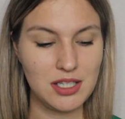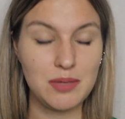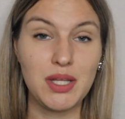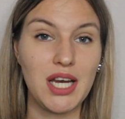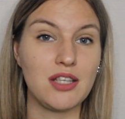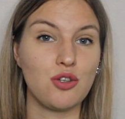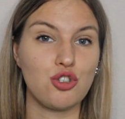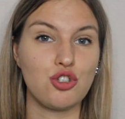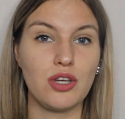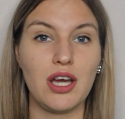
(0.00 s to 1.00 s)
Несмотря на
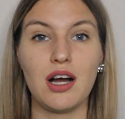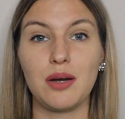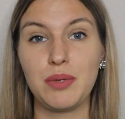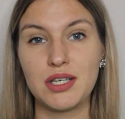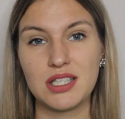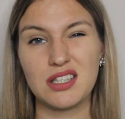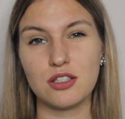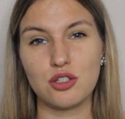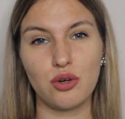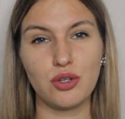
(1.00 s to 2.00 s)
то, что я к Mixit
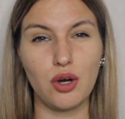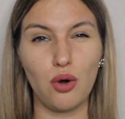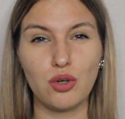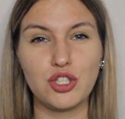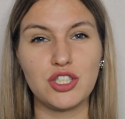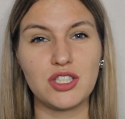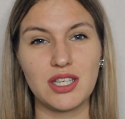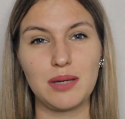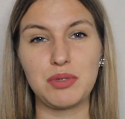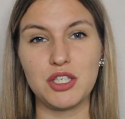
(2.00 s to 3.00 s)
настроена очень
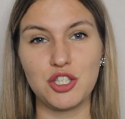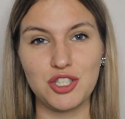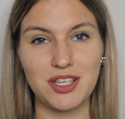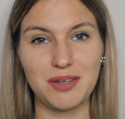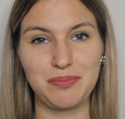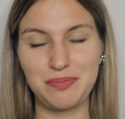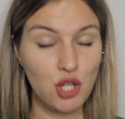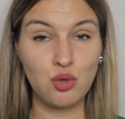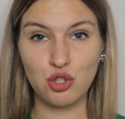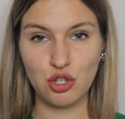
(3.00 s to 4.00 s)
скептически.
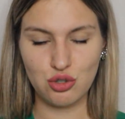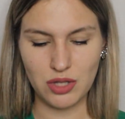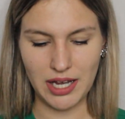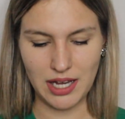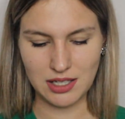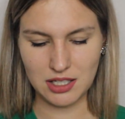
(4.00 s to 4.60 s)
ну еще сюда я